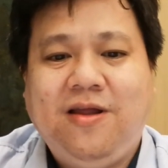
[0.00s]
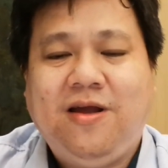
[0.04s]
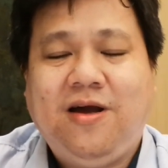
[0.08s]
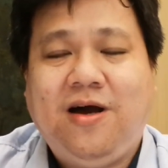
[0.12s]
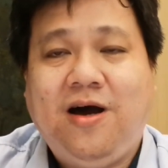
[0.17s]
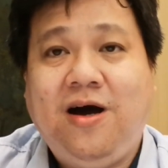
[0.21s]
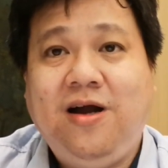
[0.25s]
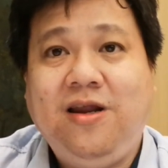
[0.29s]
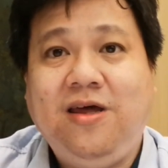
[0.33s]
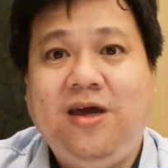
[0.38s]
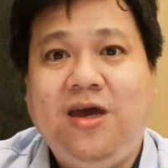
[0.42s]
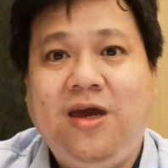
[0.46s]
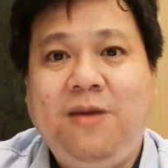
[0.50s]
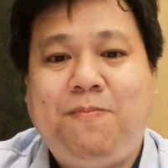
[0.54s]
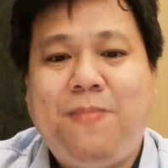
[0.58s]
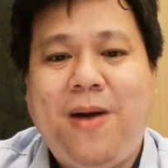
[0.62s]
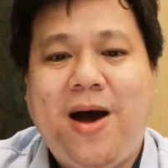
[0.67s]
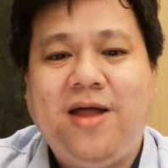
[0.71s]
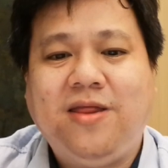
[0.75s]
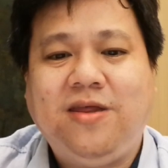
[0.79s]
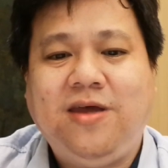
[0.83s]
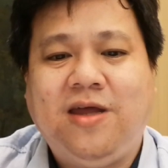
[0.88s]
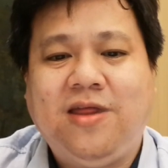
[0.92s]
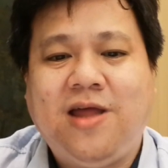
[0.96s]

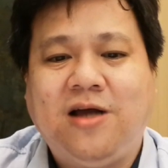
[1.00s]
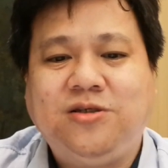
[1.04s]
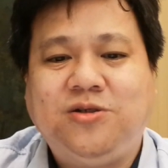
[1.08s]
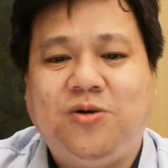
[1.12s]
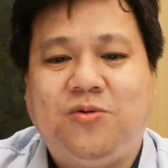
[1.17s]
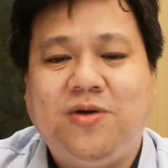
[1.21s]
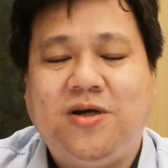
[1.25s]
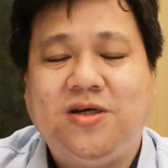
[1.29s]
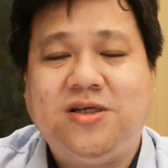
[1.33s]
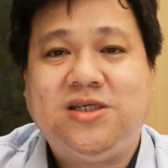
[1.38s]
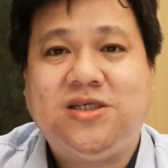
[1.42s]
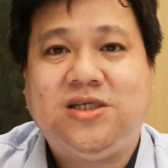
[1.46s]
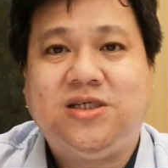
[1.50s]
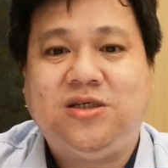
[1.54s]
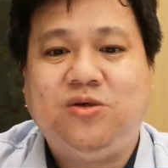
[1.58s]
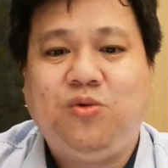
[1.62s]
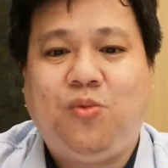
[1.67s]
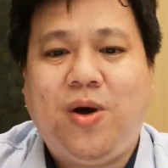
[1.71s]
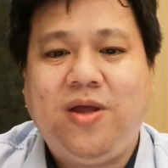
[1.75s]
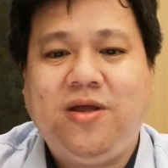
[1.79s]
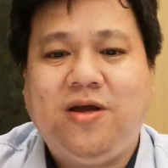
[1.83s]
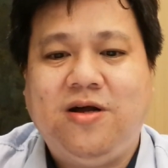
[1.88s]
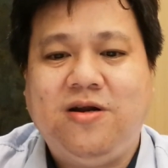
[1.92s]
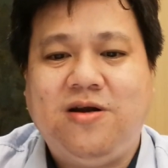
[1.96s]
2018年当中呢，10
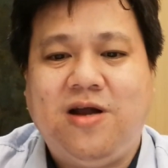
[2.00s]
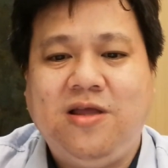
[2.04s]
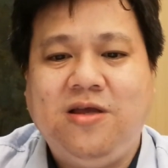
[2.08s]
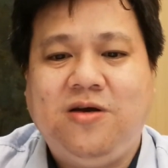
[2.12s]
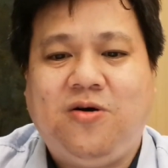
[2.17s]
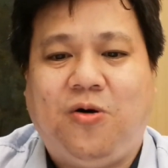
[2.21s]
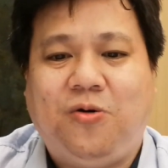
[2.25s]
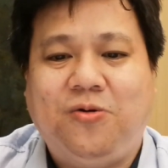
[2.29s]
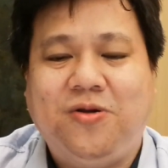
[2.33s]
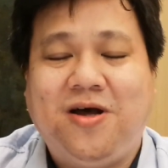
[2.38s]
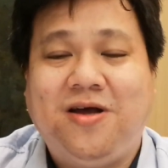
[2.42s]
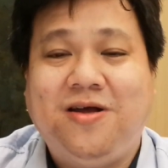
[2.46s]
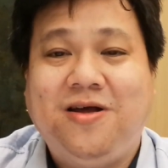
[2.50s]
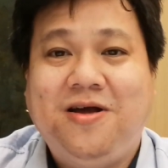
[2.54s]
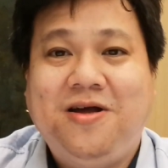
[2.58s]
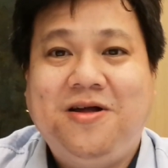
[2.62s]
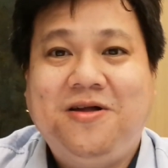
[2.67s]
万个人口呢，